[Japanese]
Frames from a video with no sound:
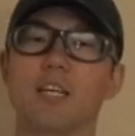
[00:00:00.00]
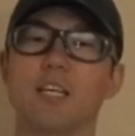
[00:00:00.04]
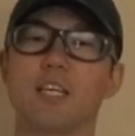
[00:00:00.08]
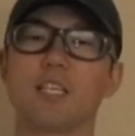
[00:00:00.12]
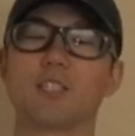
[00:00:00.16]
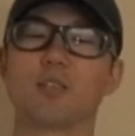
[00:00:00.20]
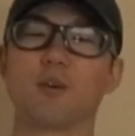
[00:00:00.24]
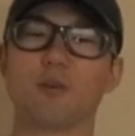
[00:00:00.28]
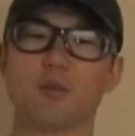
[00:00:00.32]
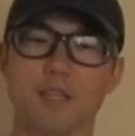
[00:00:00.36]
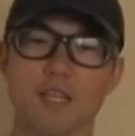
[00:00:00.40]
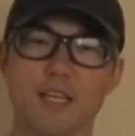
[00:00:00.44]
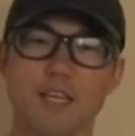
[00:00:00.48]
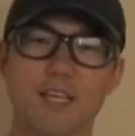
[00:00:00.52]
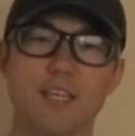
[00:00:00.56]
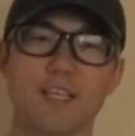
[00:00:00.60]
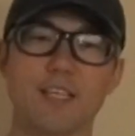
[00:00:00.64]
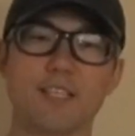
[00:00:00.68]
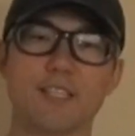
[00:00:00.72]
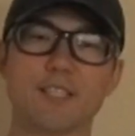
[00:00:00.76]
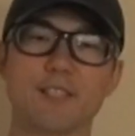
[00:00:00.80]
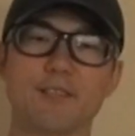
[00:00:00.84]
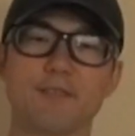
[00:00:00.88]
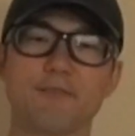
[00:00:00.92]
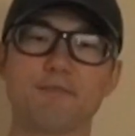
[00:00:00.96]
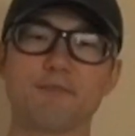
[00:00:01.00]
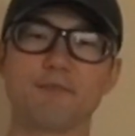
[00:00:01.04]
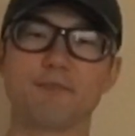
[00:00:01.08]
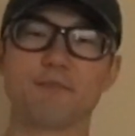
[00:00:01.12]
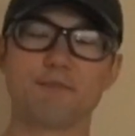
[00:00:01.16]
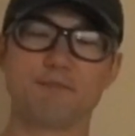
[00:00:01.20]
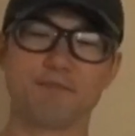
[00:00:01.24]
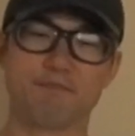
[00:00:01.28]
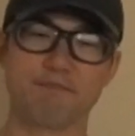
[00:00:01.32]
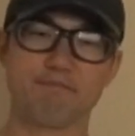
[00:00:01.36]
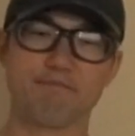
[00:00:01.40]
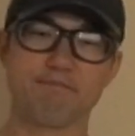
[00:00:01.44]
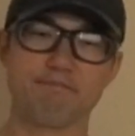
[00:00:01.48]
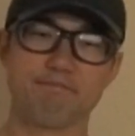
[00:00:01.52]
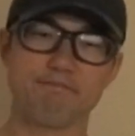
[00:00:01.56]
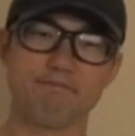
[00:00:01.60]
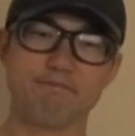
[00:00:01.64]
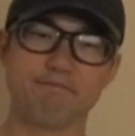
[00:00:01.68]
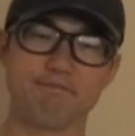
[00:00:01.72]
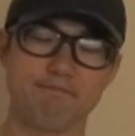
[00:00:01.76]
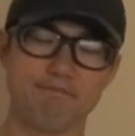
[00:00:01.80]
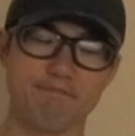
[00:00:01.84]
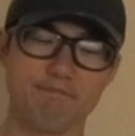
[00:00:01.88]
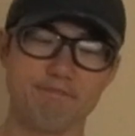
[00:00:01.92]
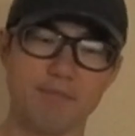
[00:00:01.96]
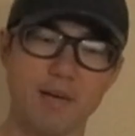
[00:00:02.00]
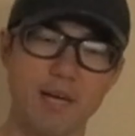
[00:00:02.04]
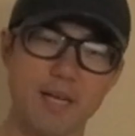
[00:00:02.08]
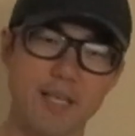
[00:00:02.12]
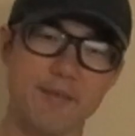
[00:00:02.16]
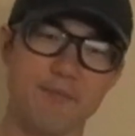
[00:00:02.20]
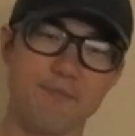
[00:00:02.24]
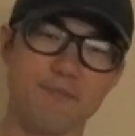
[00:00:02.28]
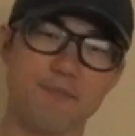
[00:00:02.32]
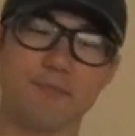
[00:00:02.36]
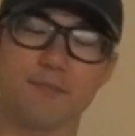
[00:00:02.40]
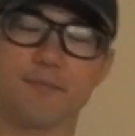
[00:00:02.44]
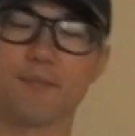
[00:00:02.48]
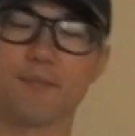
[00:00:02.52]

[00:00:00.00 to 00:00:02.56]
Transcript: 以上ですバイ